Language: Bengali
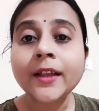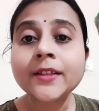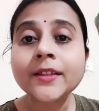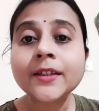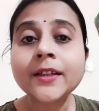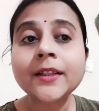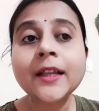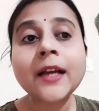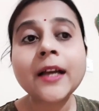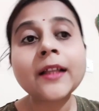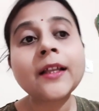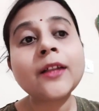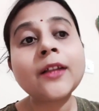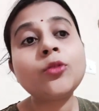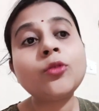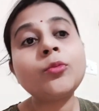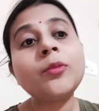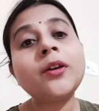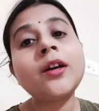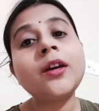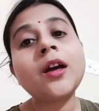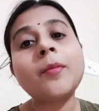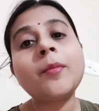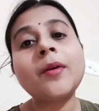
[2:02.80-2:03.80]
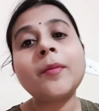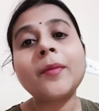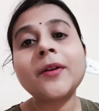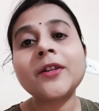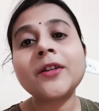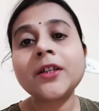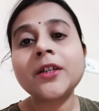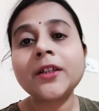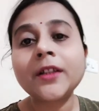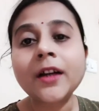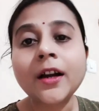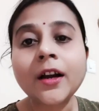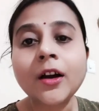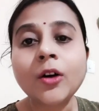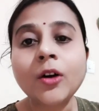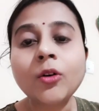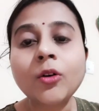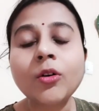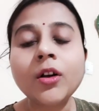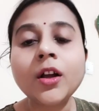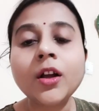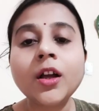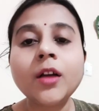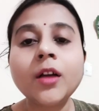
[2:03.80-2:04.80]
যে দাদা তুমি আমার পাশে দাঁড়াও
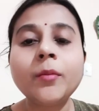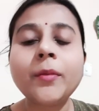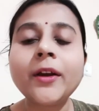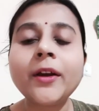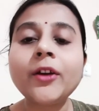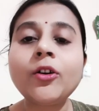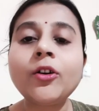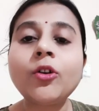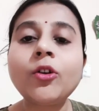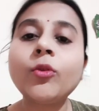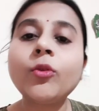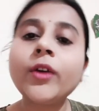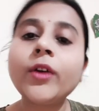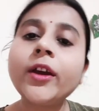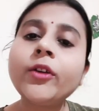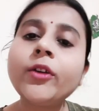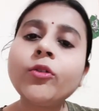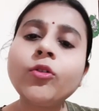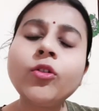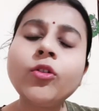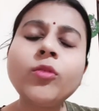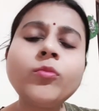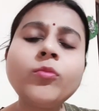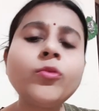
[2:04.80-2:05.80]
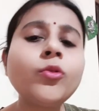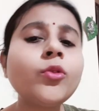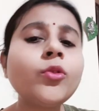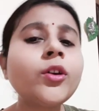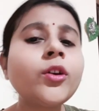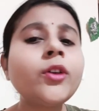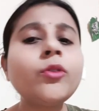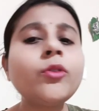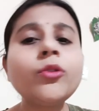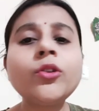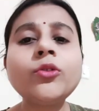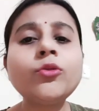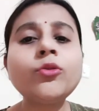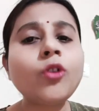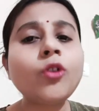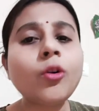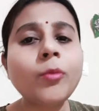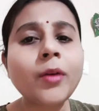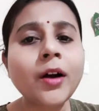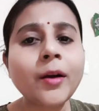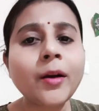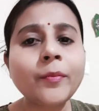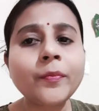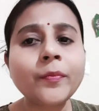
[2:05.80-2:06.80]
বা মানে এই করো এরকম লোকেরও কিন্তু
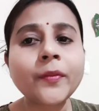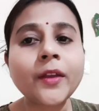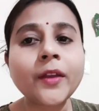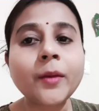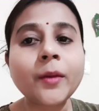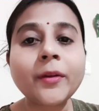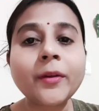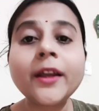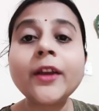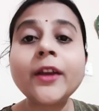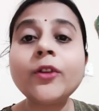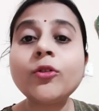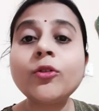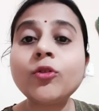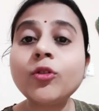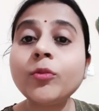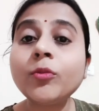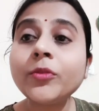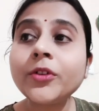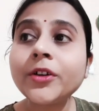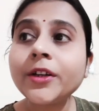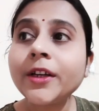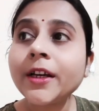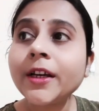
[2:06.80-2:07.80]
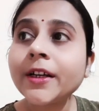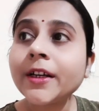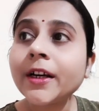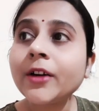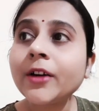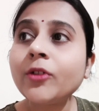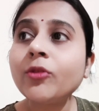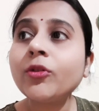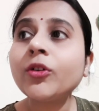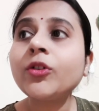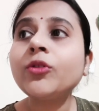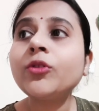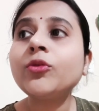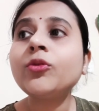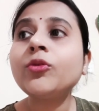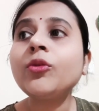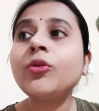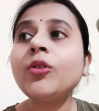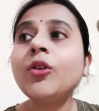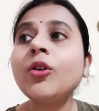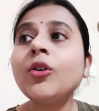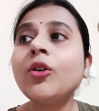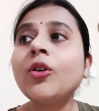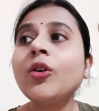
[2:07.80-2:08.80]
অভাব নেই মানে এরকম ক্রিয়েটারও কিন্তু
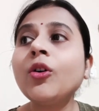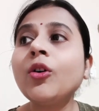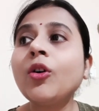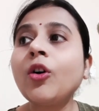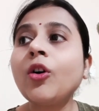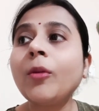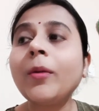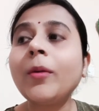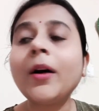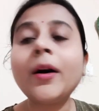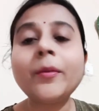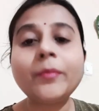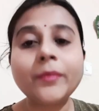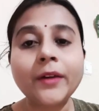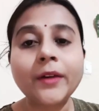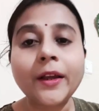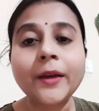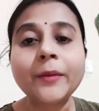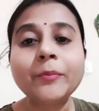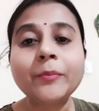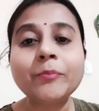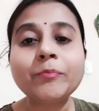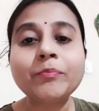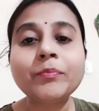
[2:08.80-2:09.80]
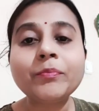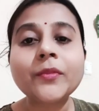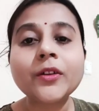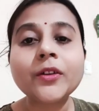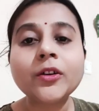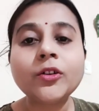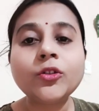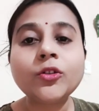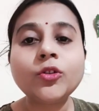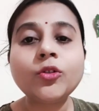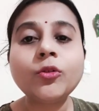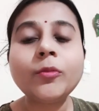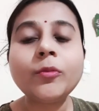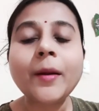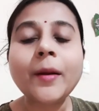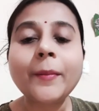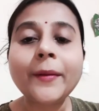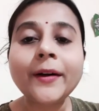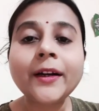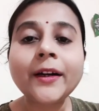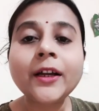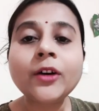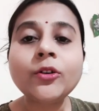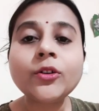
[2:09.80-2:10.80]
অভাব নেই তো
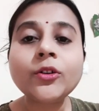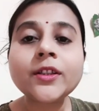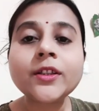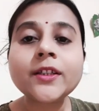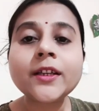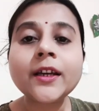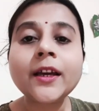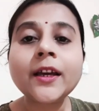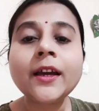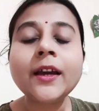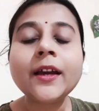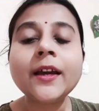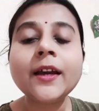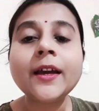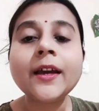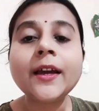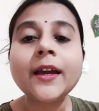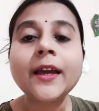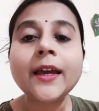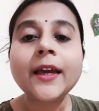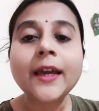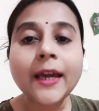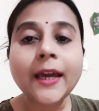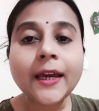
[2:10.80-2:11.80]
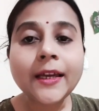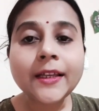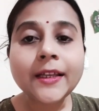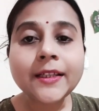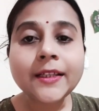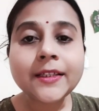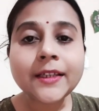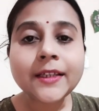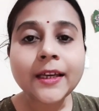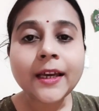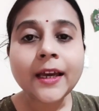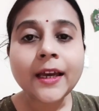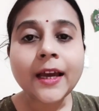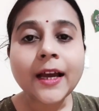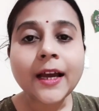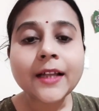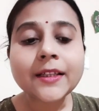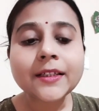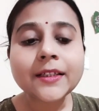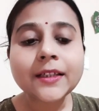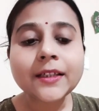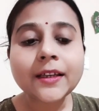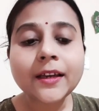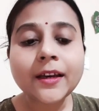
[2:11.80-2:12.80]
ব্যাপারটা হচ্ছে এই যে
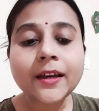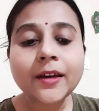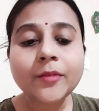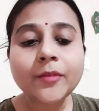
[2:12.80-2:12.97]
আজকে